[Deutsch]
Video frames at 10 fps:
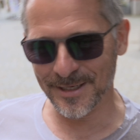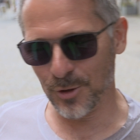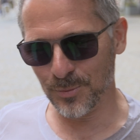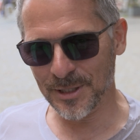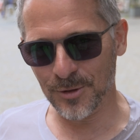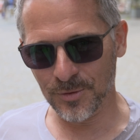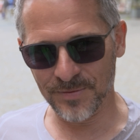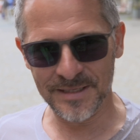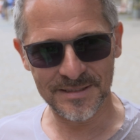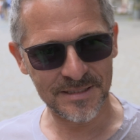glaube ich auch,
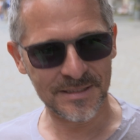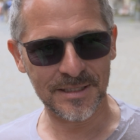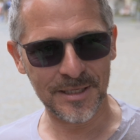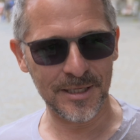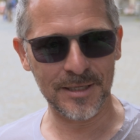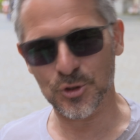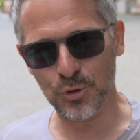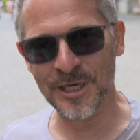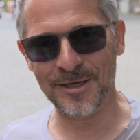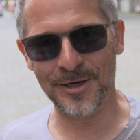weil es ist eine äh,
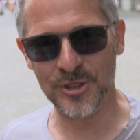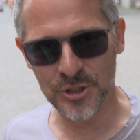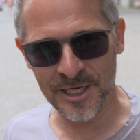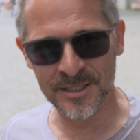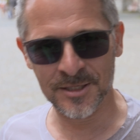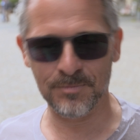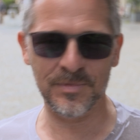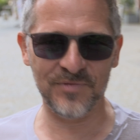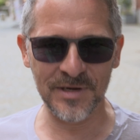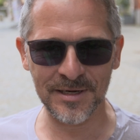schöne kleine Stadt,
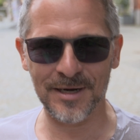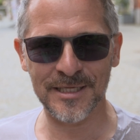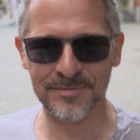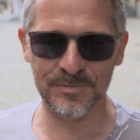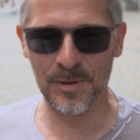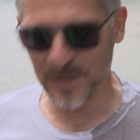man findet alles, was man